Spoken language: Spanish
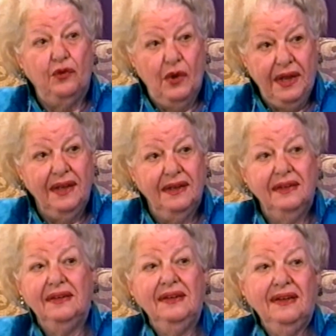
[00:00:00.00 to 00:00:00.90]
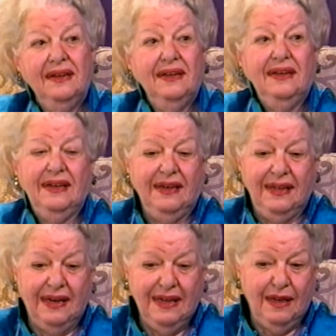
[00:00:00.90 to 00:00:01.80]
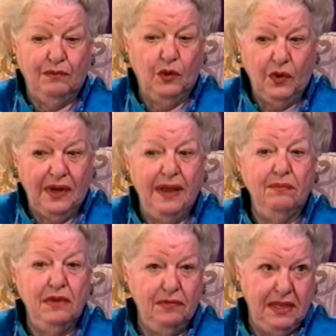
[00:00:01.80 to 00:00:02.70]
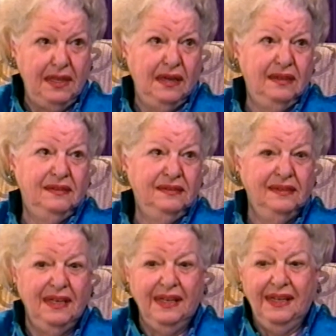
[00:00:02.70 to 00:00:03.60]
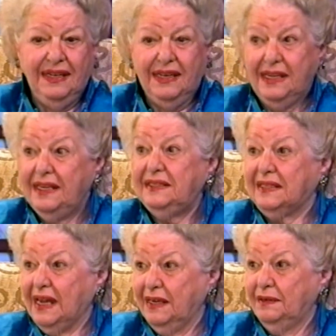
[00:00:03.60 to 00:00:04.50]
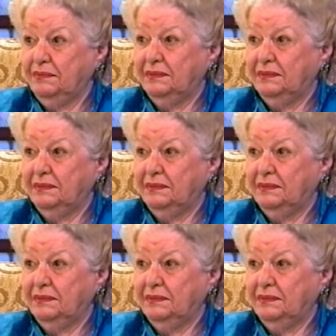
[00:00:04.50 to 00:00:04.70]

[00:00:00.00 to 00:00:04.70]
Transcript: fue el gran amor en mi vida. Y ahí está,